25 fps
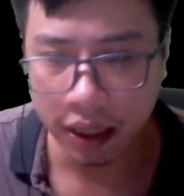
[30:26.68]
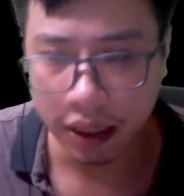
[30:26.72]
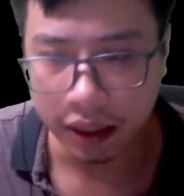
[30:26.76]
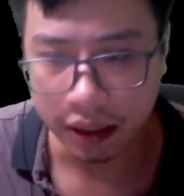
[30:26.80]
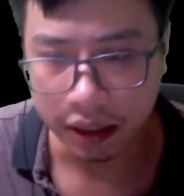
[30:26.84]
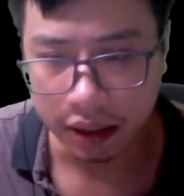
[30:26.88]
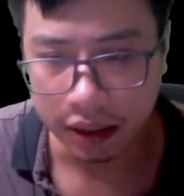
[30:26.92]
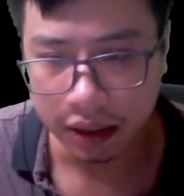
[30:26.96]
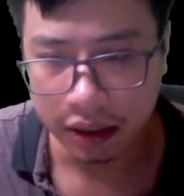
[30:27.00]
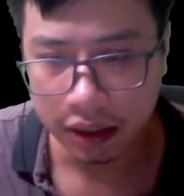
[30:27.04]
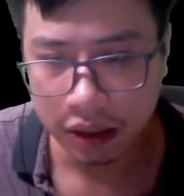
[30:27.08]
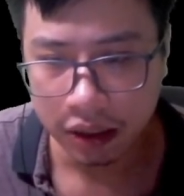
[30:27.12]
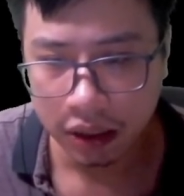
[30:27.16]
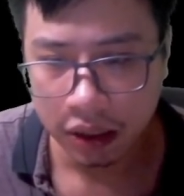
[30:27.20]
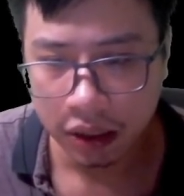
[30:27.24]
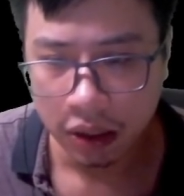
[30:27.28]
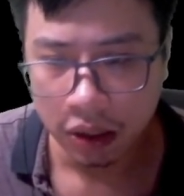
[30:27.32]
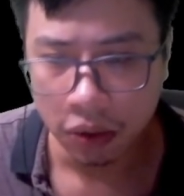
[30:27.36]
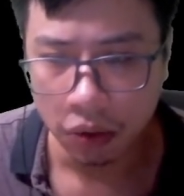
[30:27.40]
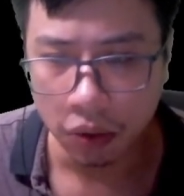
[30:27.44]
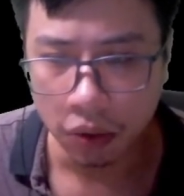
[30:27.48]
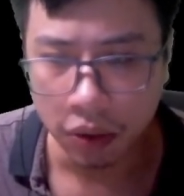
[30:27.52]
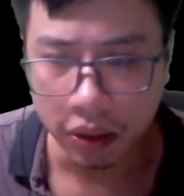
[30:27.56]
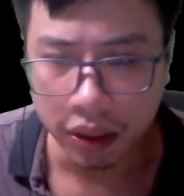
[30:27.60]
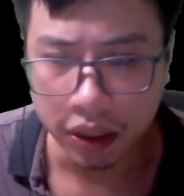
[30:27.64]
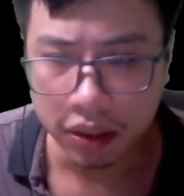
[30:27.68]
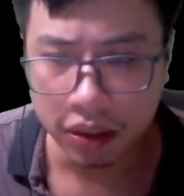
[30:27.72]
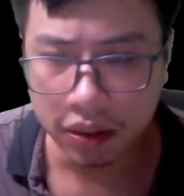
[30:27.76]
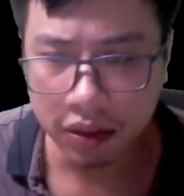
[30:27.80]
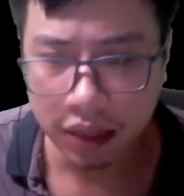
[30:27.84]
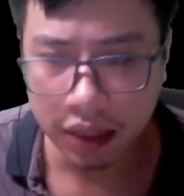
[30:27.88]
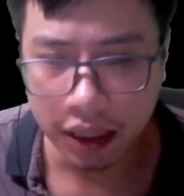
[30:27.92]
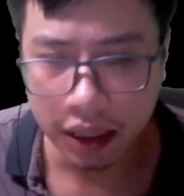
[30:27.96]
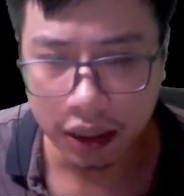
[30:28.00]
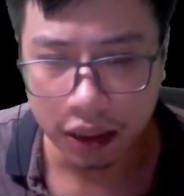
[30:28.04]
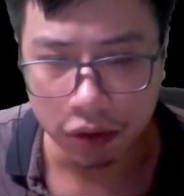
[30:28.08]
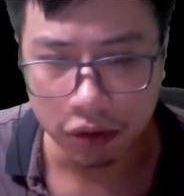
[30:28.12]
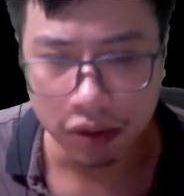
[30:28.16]
Chẳng bao lâu,
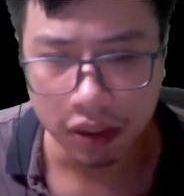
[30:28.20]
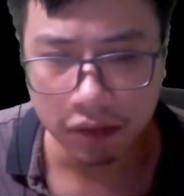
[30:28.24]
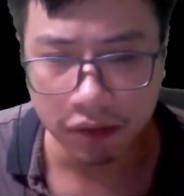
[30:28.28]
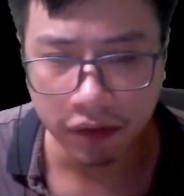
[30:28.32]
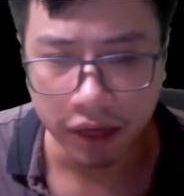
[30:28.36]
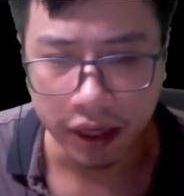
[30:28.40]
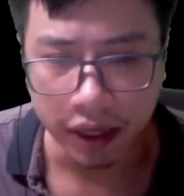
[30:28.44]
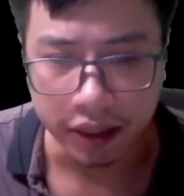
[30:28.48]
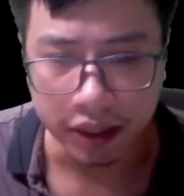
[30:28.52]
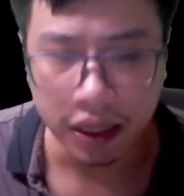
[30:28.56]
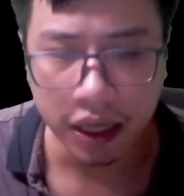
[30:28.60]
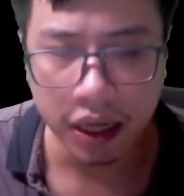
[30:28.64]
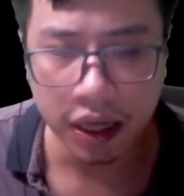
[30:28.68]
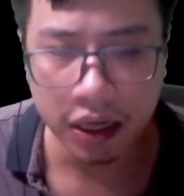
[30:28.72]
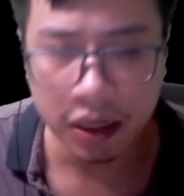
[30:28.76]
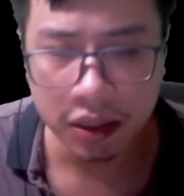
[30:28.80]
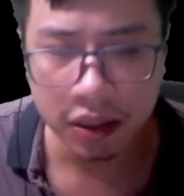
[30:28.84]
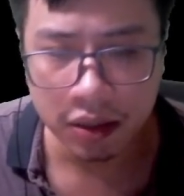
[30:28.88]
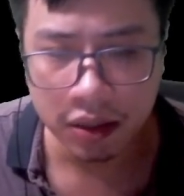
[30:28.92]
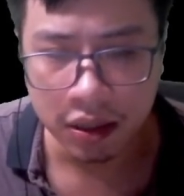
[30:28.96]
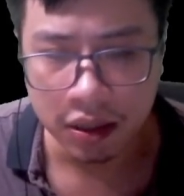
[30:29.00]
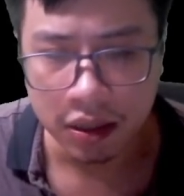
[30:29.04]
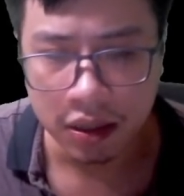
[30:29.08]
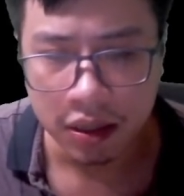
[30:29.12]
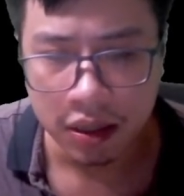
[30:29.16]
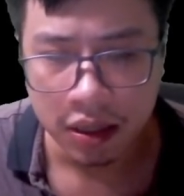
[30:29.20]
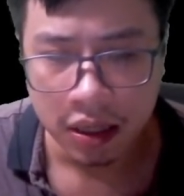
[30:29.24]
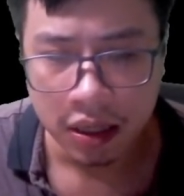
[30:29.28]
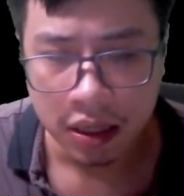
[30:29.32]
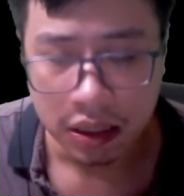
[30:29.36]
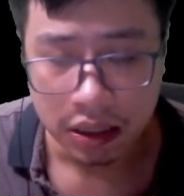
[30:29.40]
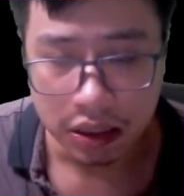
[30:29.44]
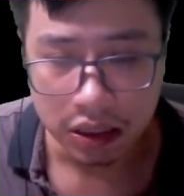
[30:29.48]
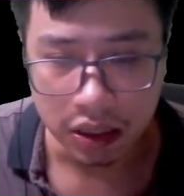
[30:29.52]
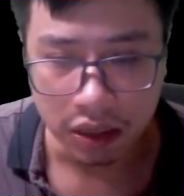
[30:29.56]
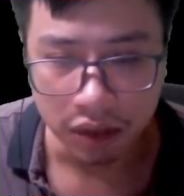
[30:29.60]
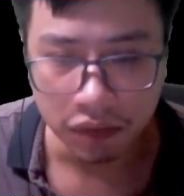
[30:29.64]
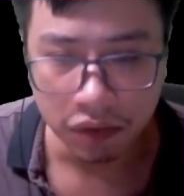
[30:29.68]
giọt máu cổ tổ thứ
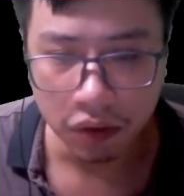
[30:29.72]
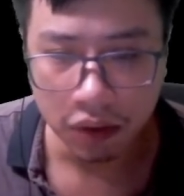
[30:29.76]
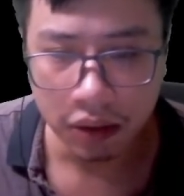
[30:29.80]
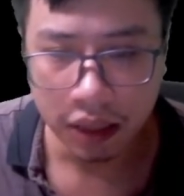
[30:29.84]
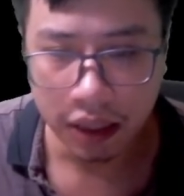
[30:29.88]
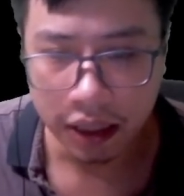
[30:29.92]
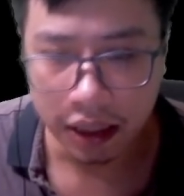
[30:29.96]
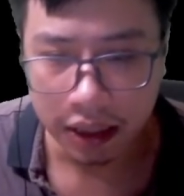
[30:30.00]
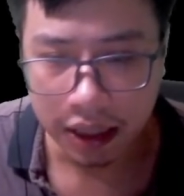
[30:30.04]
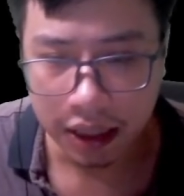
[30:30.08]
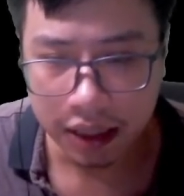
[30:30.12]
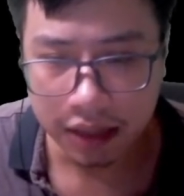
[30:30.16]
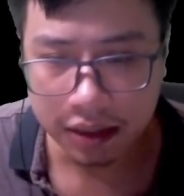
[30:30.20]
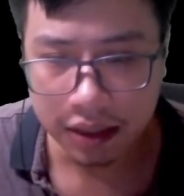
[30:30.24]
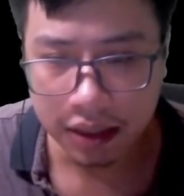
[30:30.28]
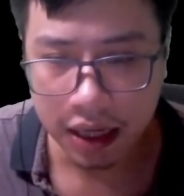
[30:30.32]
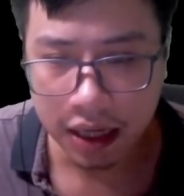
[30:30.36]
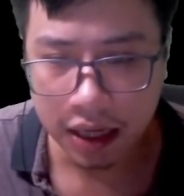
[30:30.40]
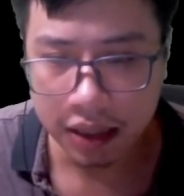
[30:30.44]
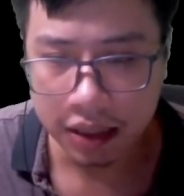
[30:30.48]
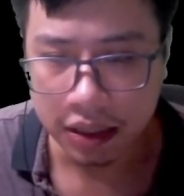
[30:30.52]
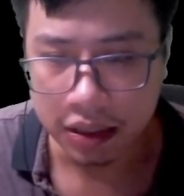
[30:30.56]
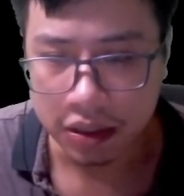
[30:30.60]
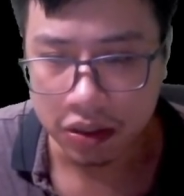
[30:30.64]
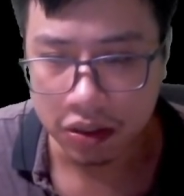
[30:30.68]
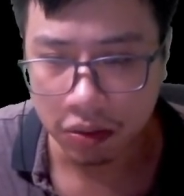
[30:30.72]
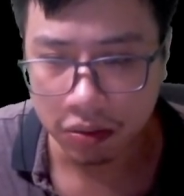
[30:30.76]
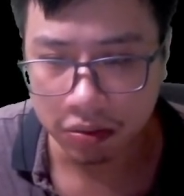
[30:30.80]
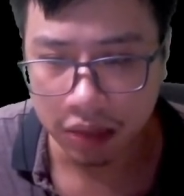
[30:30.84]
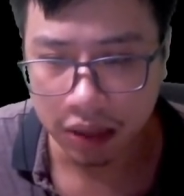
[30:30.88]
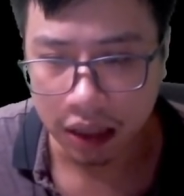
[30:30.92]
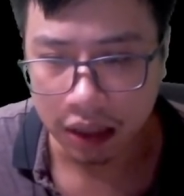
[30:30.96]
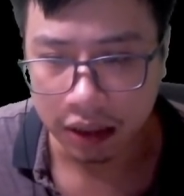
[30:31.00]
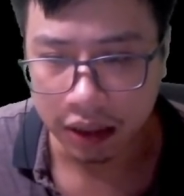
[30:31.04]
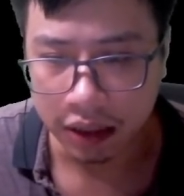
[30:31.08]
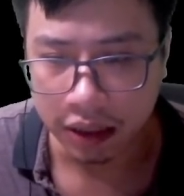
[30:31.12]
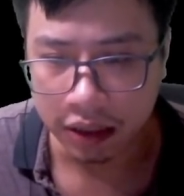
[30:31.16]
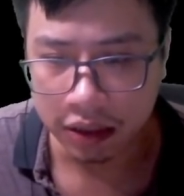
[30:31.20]
ba từ trong dòng xoáy nhoáng
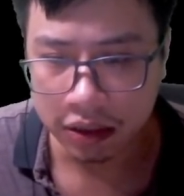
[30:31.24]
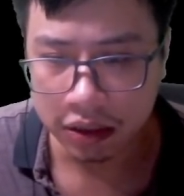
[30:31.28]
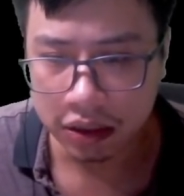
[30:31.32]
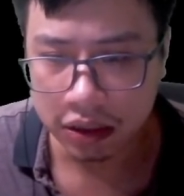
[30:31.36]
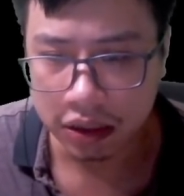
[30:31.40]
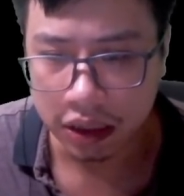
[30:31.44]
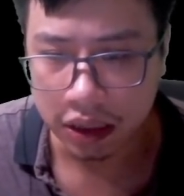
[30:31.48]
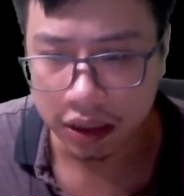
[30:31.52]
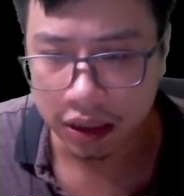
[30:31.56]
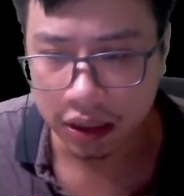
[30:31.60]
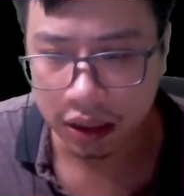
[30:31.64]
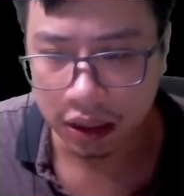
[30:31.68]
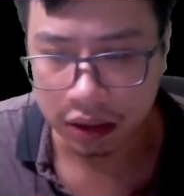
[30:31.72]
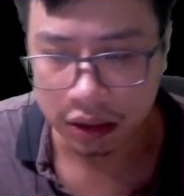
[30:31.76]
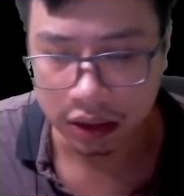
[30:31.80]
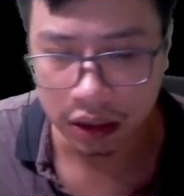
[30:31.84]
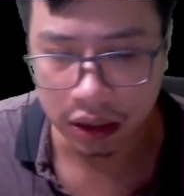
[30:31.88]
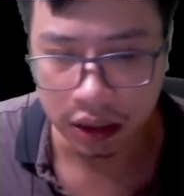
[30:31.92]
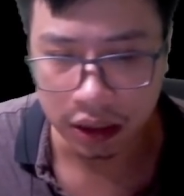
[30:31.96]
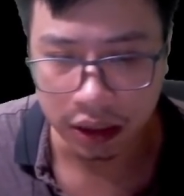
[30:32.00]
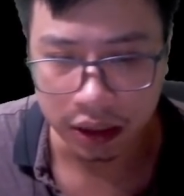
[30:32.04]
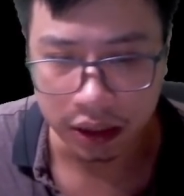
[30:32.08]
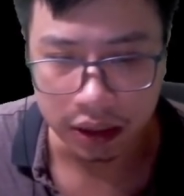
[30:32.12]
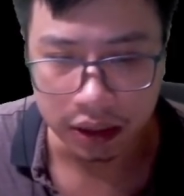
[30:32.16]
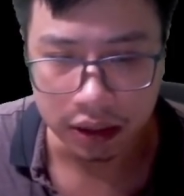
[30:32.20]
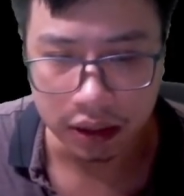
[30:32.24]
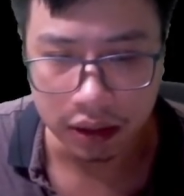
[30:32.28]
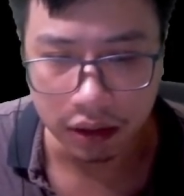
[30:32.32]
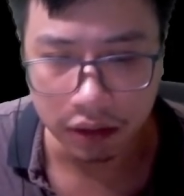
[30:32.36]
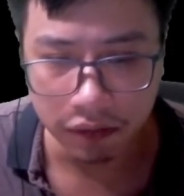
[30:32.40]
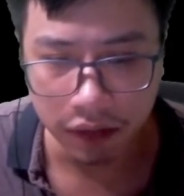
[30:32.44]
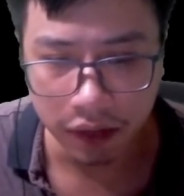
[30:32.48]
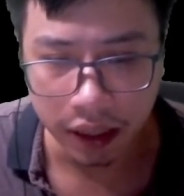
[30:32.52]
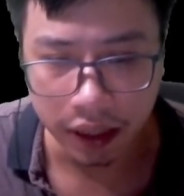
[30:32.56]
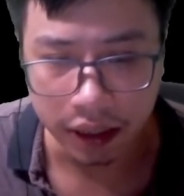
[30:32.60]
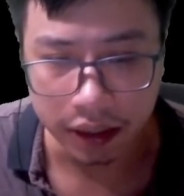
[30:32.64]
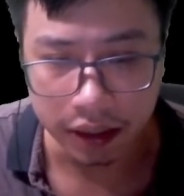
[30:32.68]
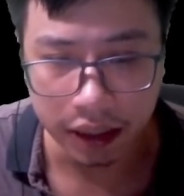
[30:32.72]
lên, lại dung nhập một lần
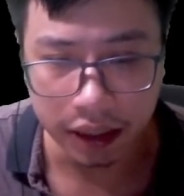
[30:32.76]
nữa.